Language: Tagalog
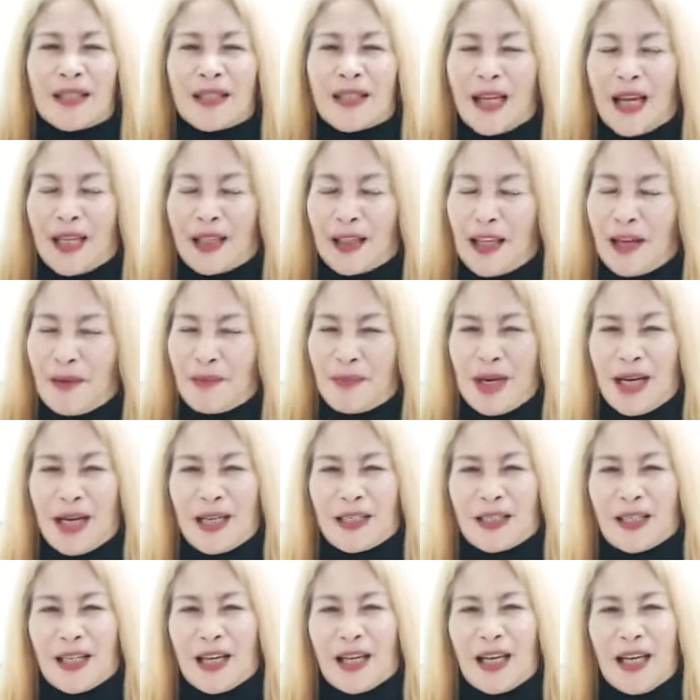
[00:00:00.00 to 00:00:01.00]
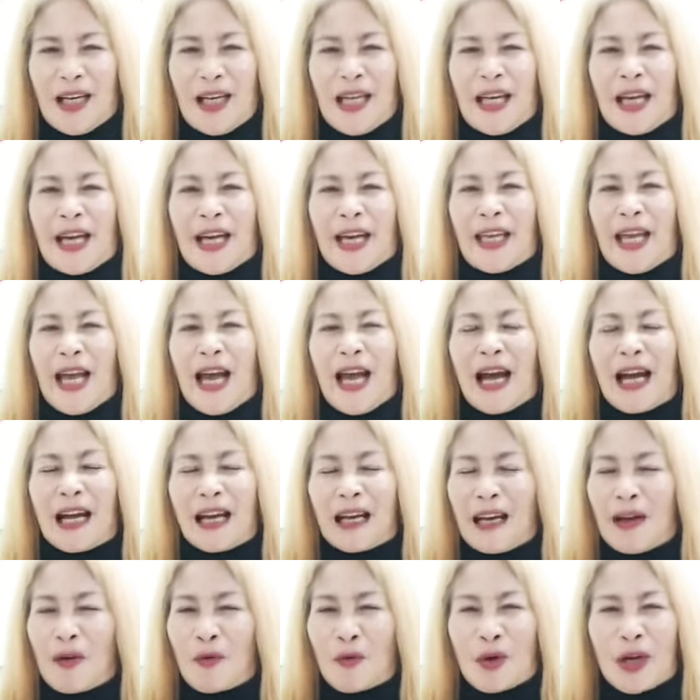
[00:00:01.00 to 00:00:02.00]
sa ating mga sarili. Kaya ang
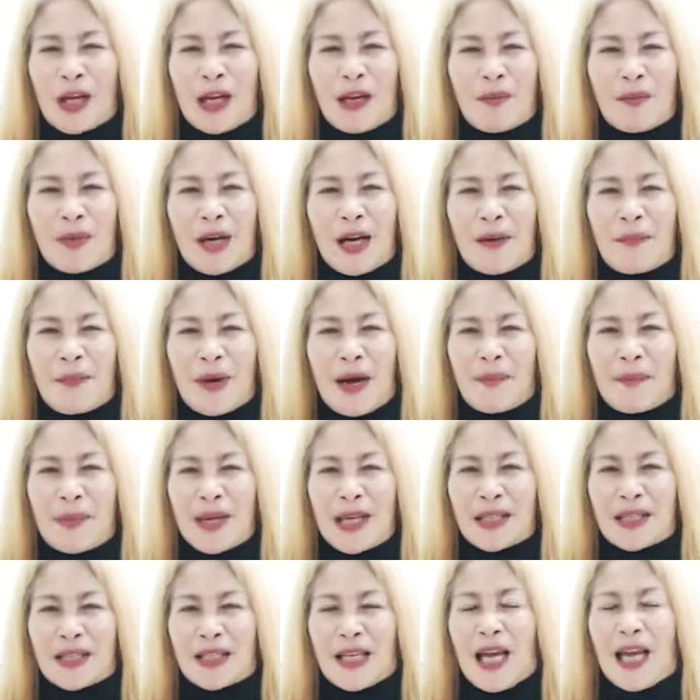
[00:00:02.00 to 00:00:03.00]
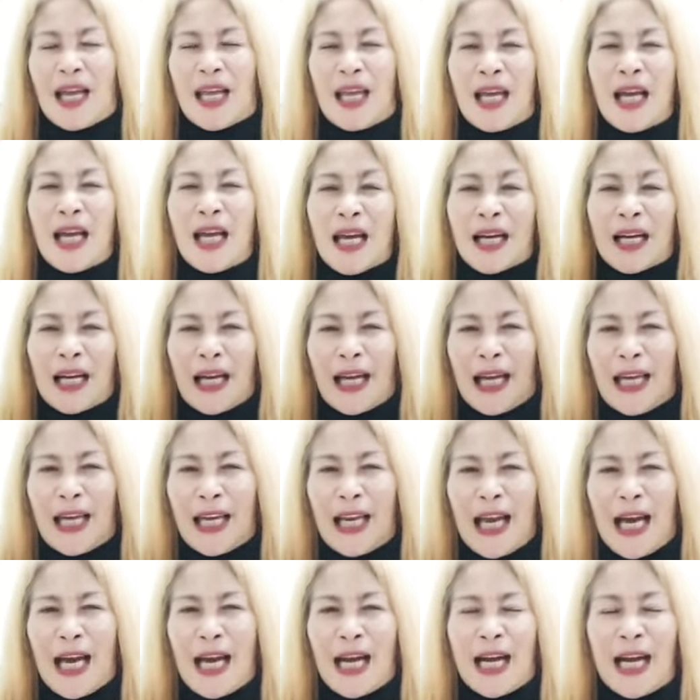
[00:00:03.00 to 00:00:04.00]
laurel mga mamis ay
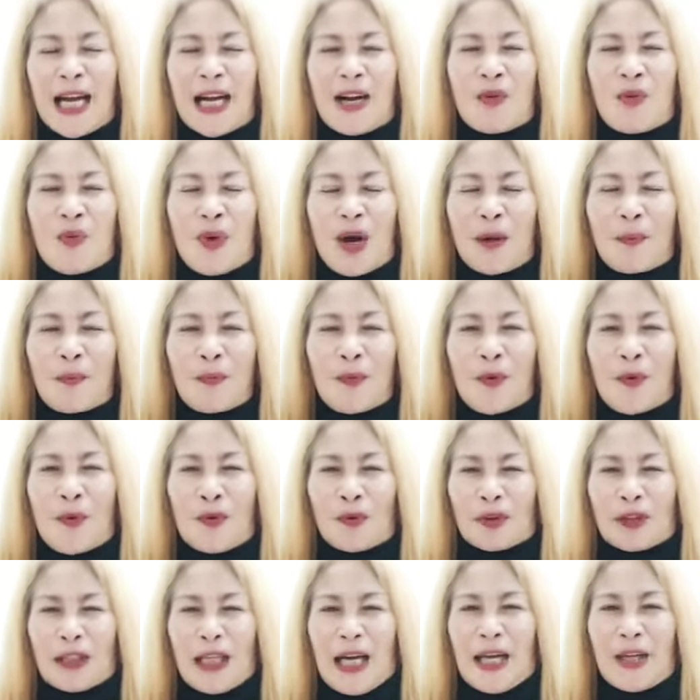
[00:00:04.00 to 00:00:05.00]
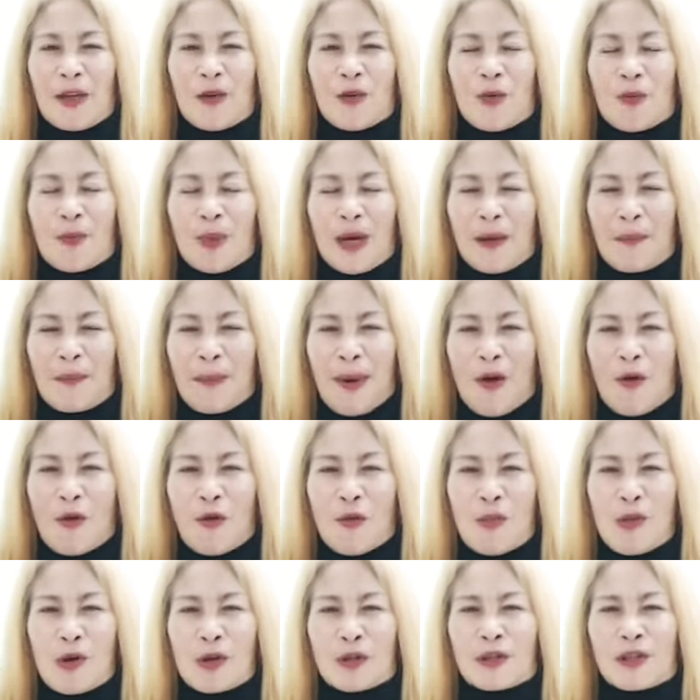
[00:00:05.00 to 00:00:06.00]
kailangang wag po tayong
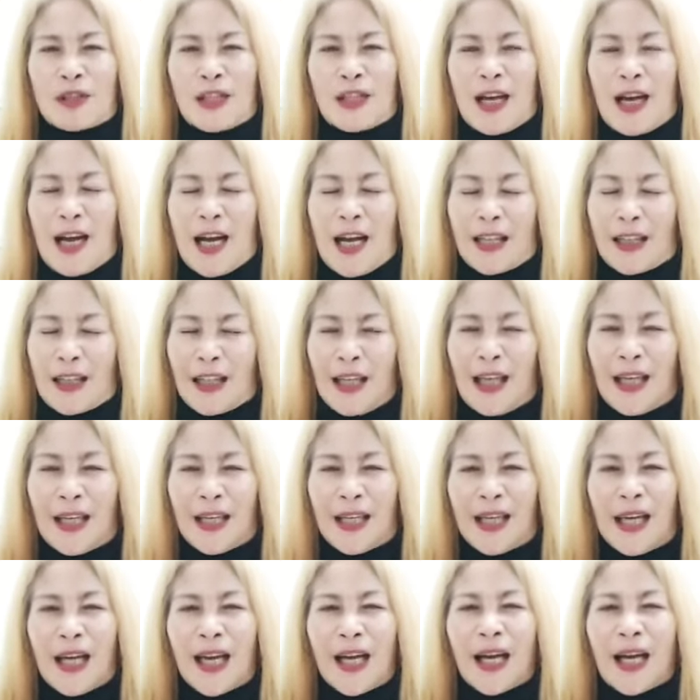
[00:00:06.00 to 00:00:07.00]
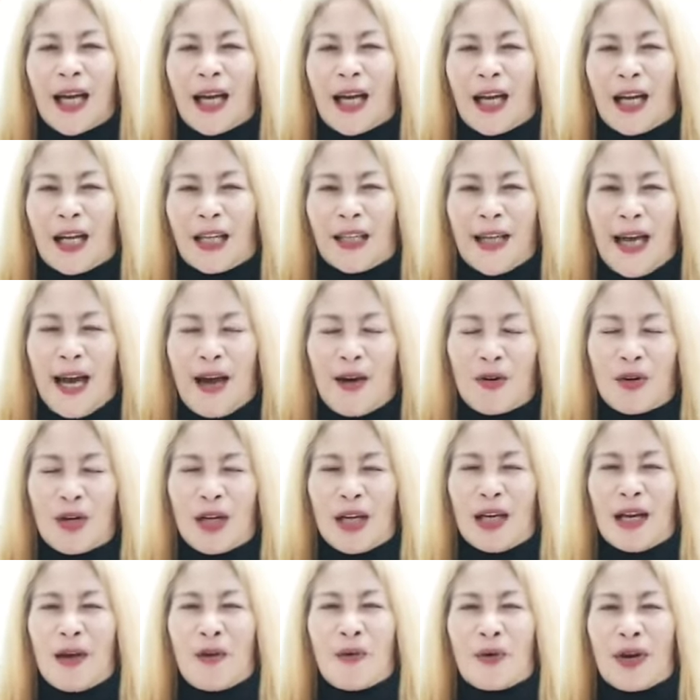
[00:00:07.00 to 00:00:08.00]
magpaubos ng ating uh, dahon
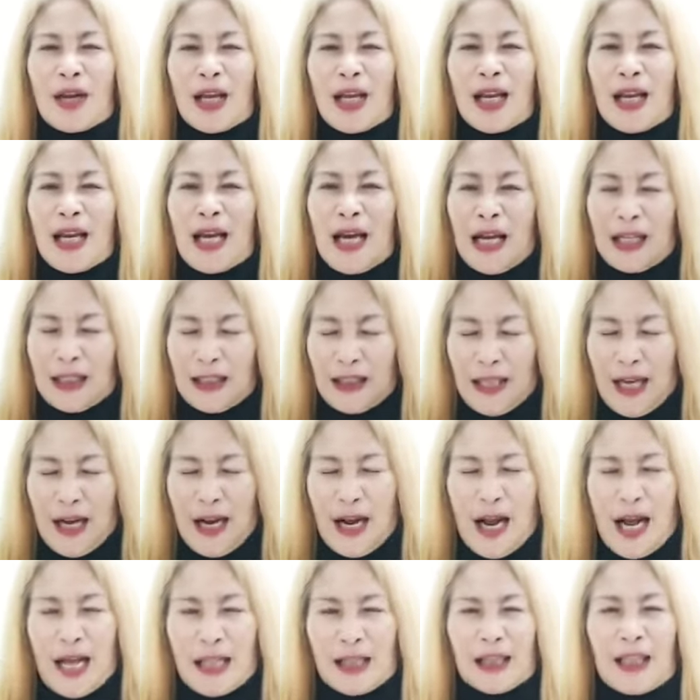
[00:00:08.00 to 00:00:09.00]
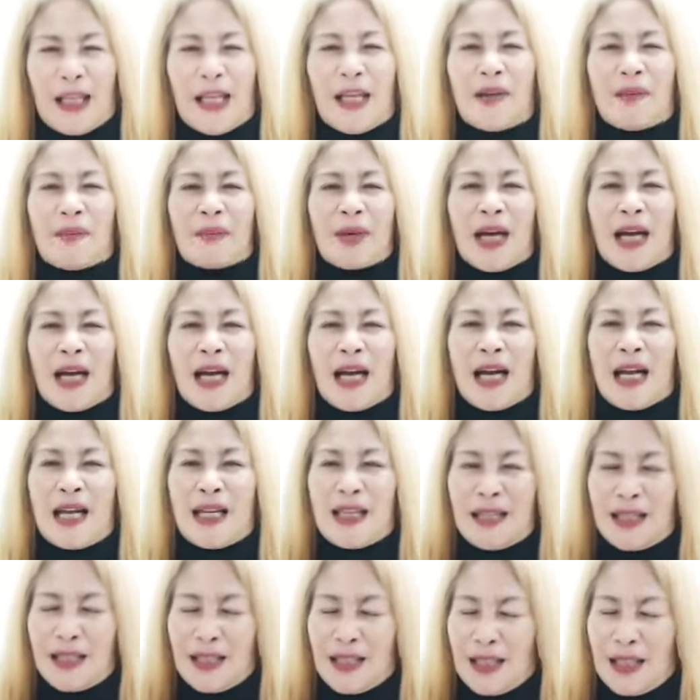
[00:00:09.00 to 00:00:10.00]
ng laurel at ng ating
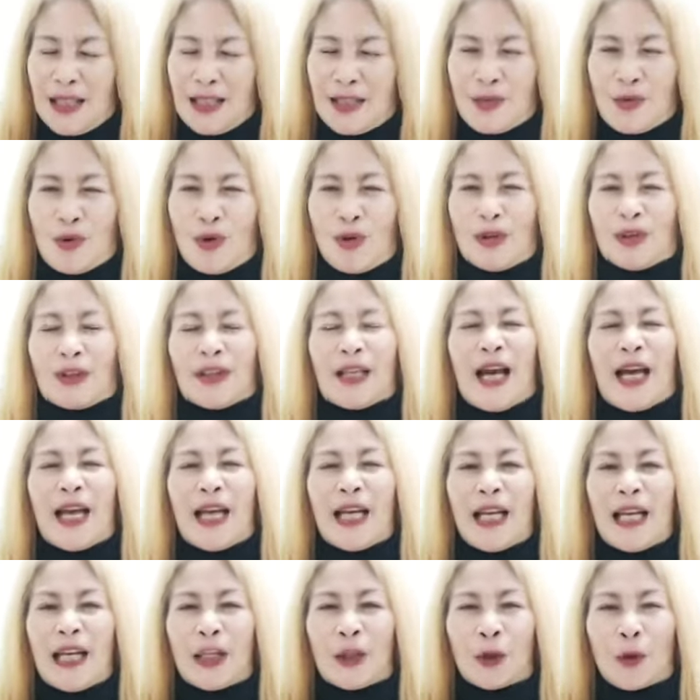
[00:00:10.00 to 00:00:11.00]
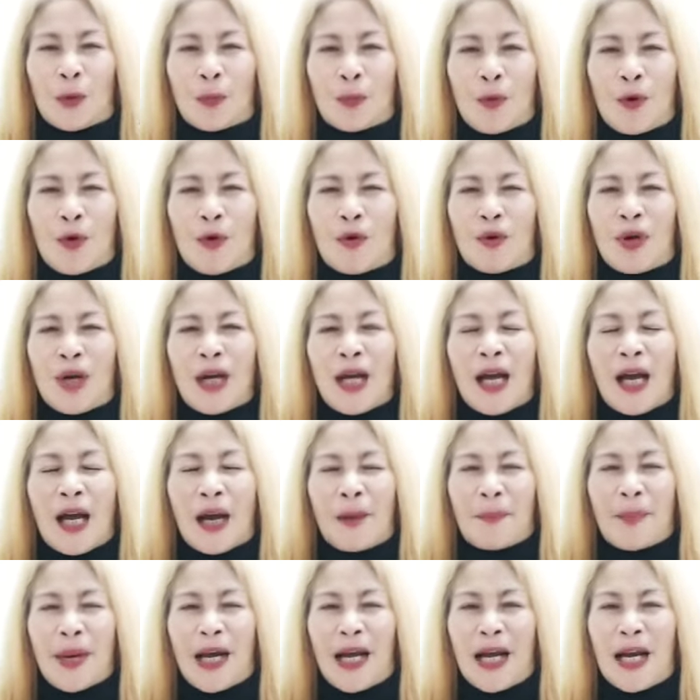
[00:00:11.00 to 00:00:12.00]
mga sea salt. Dahil ito pong
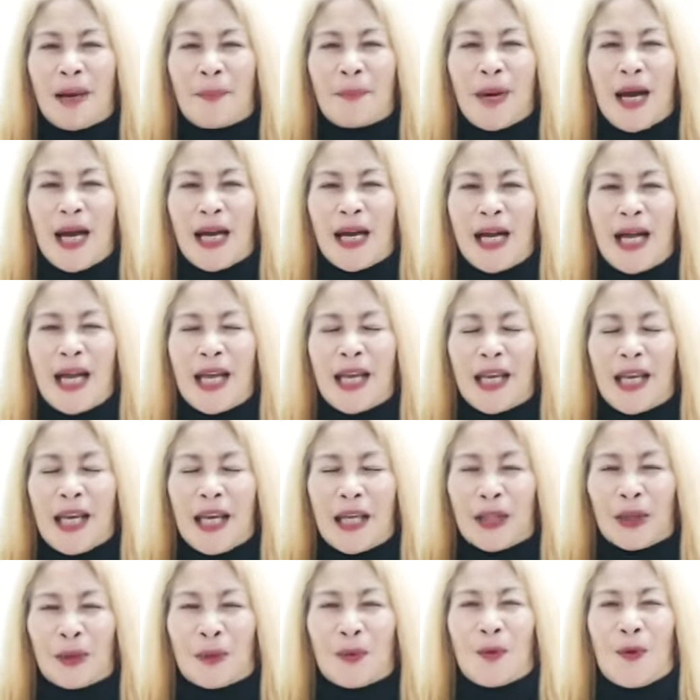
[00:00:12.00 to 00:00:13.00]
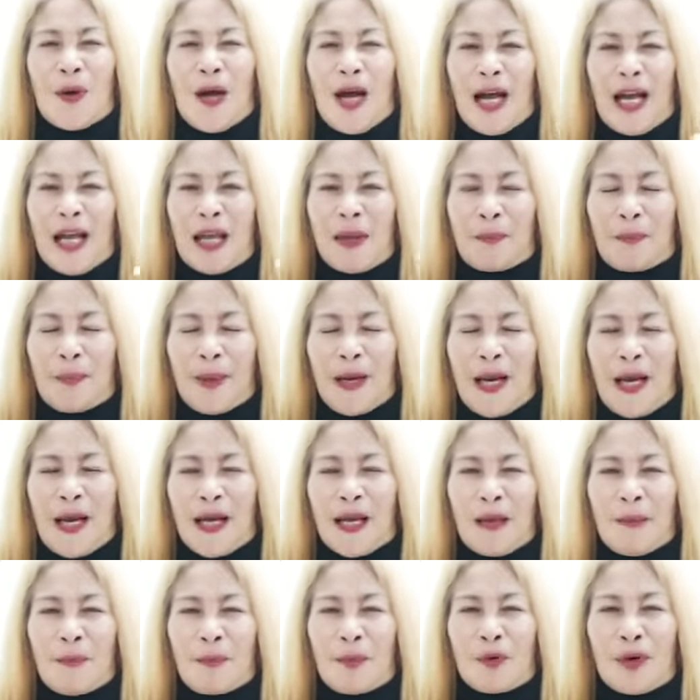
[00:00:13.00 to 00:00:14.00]
mga bagay na ito ay
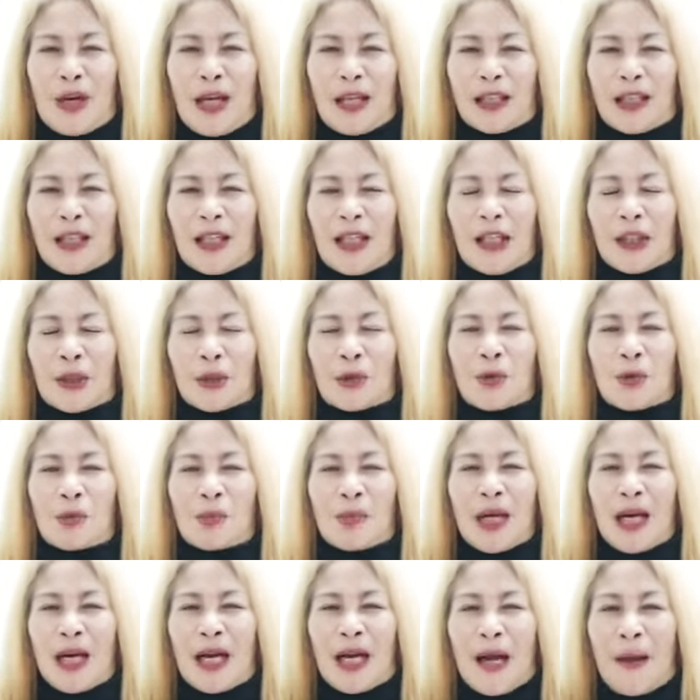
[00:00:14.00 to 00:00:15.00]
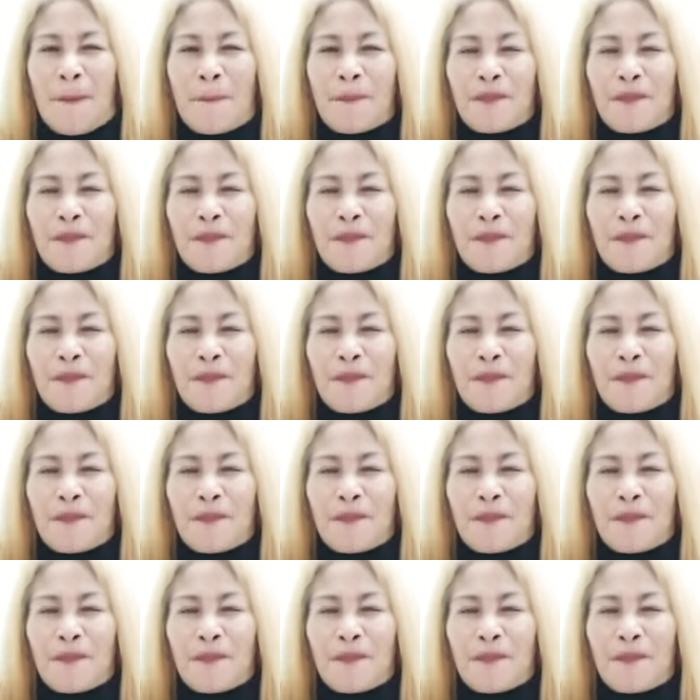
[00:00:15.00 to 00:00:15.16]
palagi po natin itong mga